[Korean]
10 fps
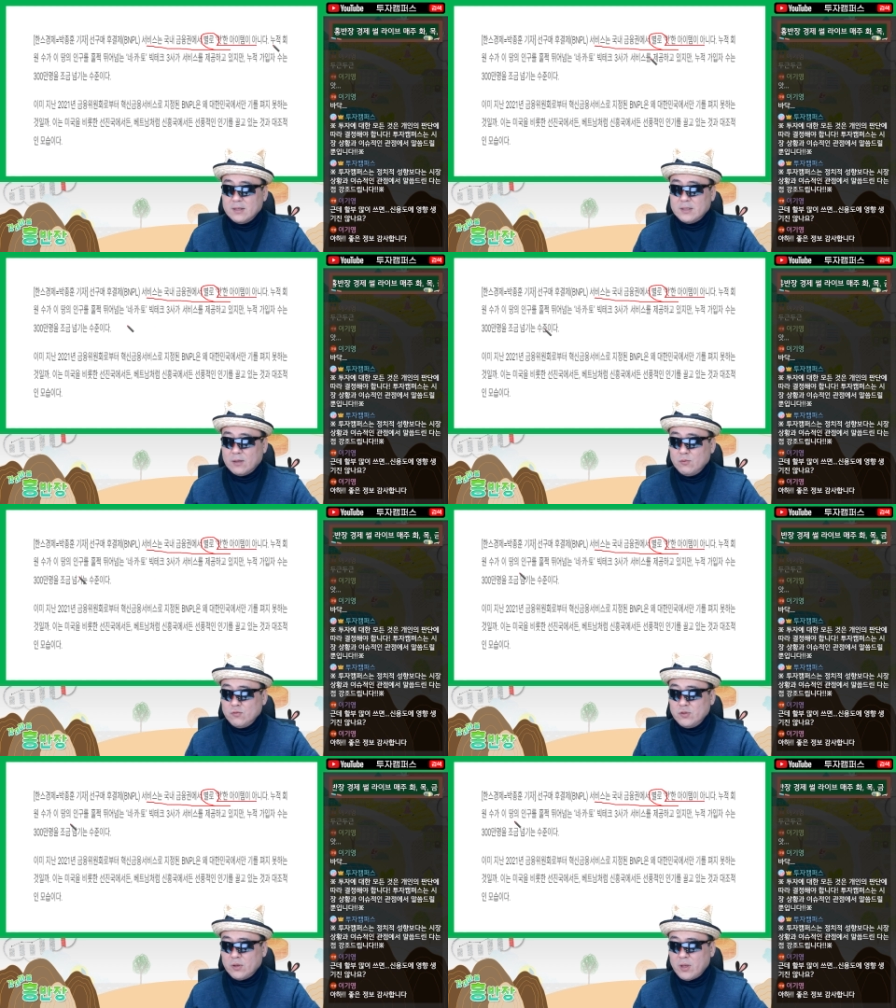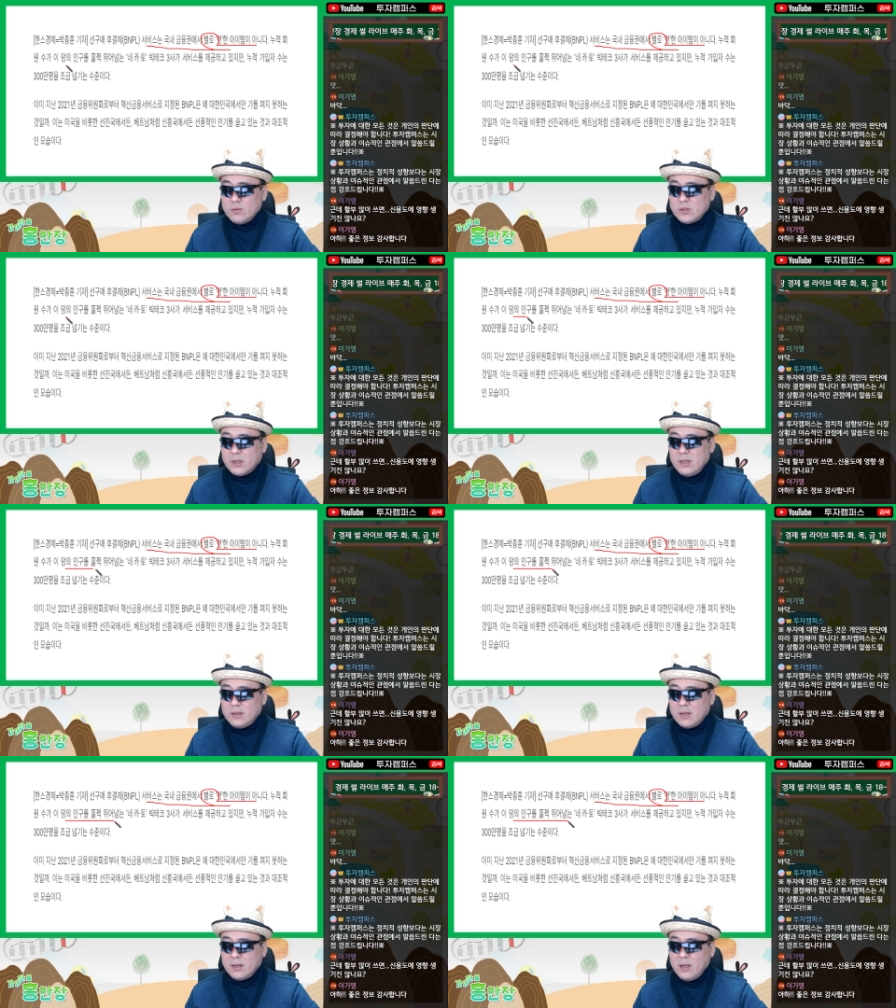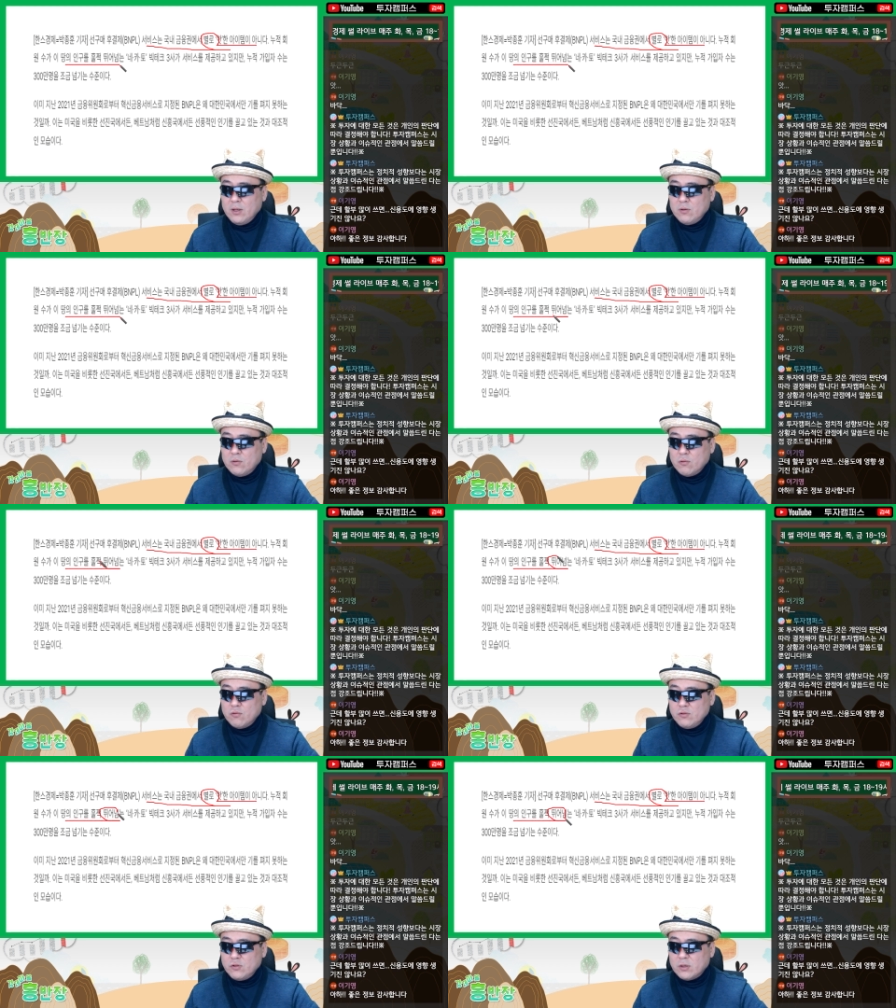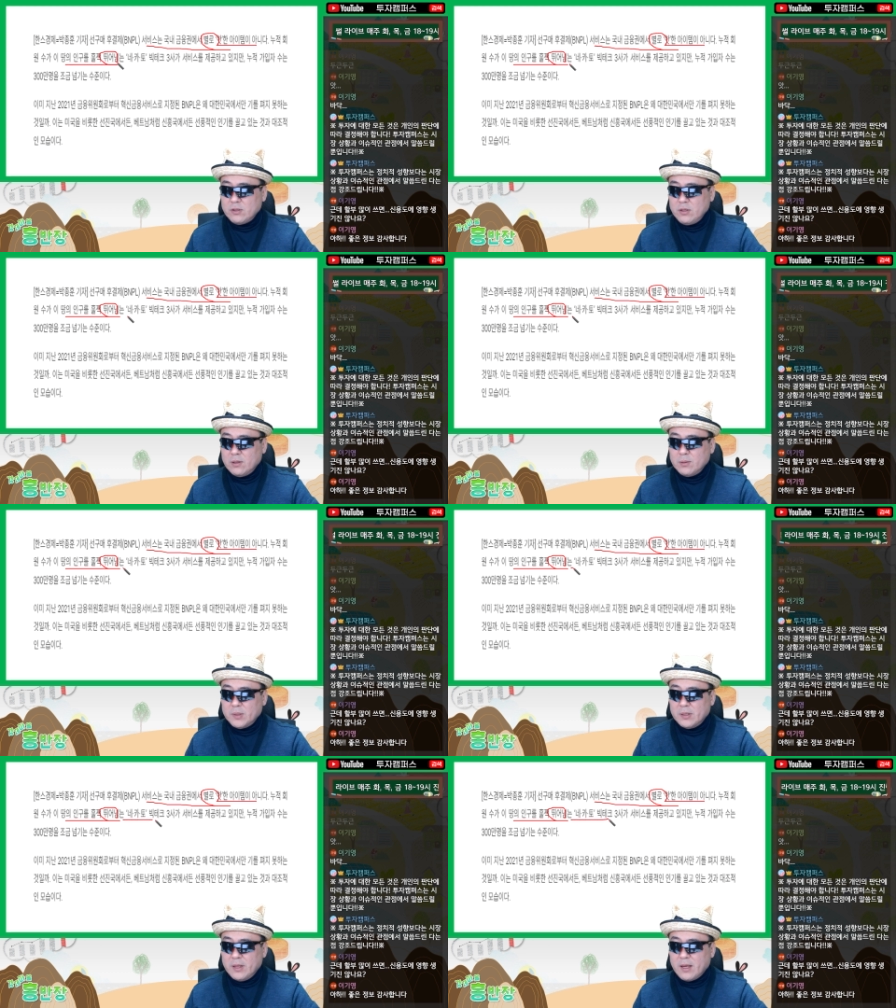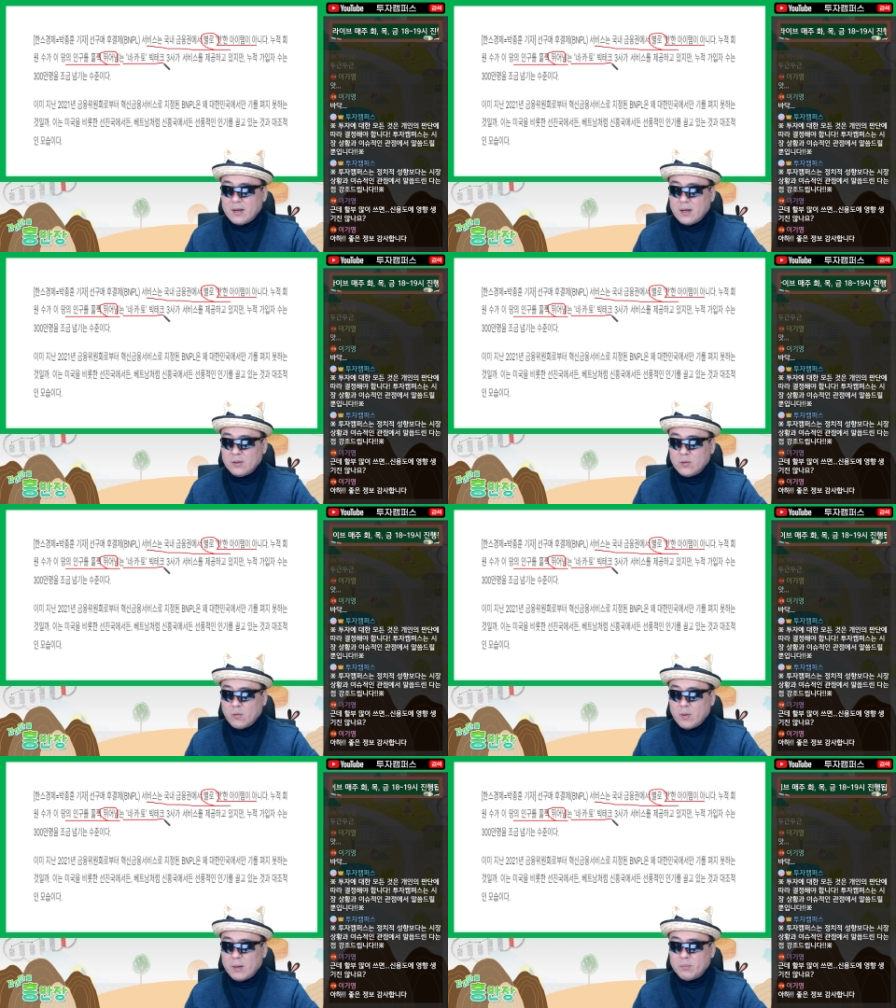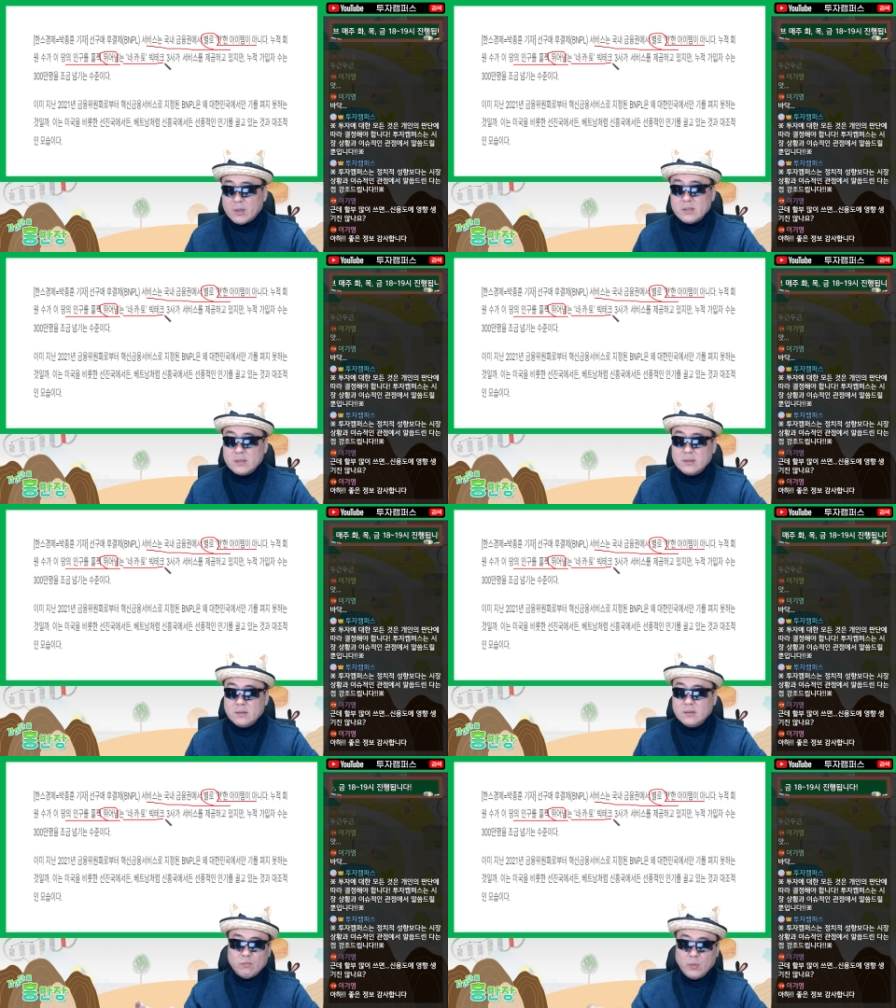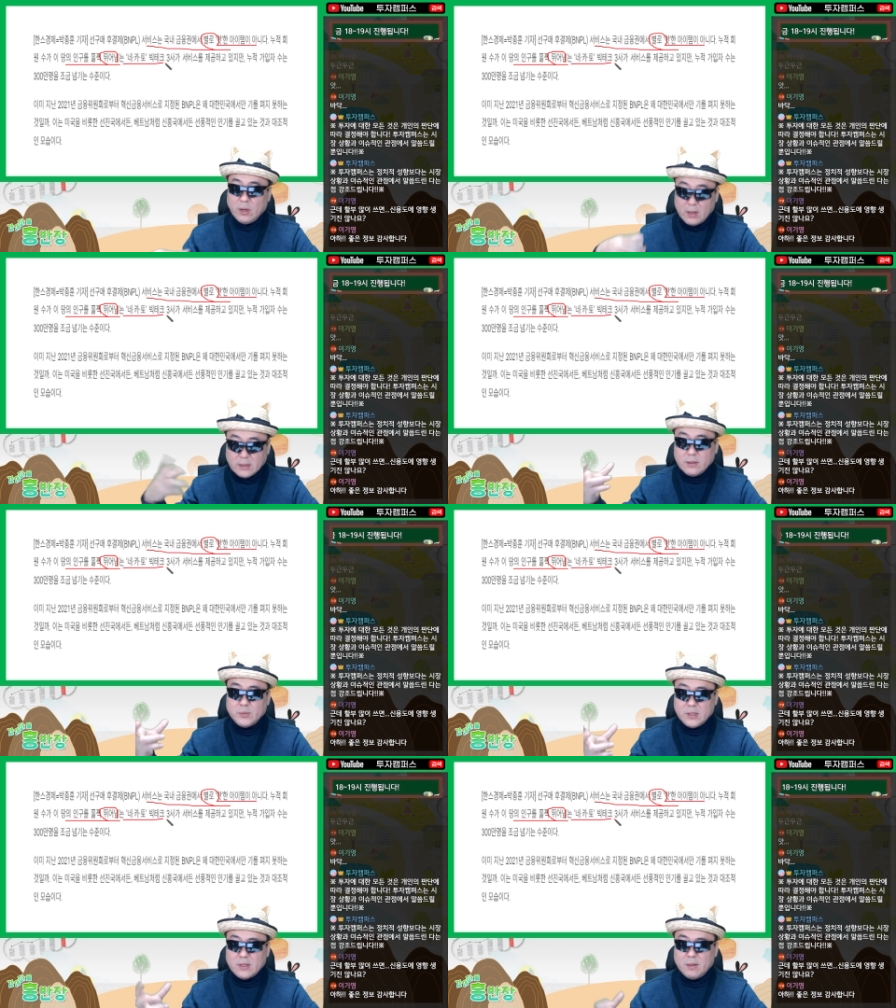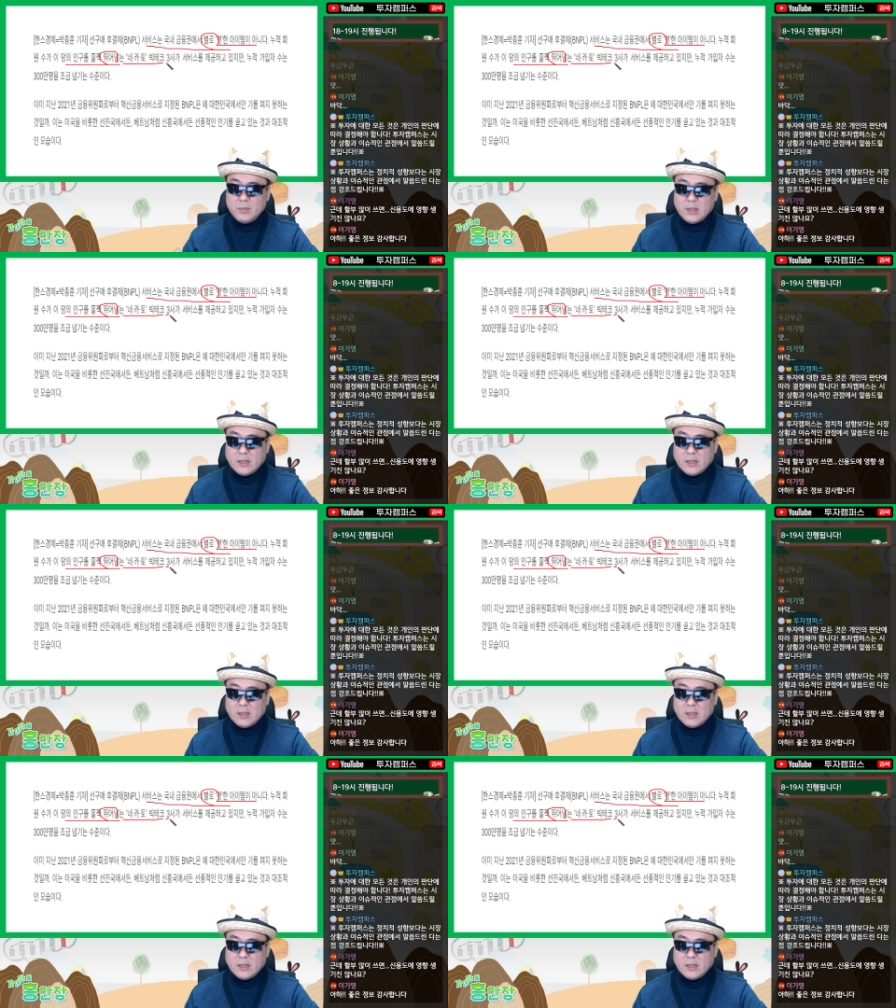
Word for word: 자, 누적 회원수가 이 땅의 인구를 훌쩍 뛰어넘는 네카토와 플러스 여러 가지 업체들을 합니다.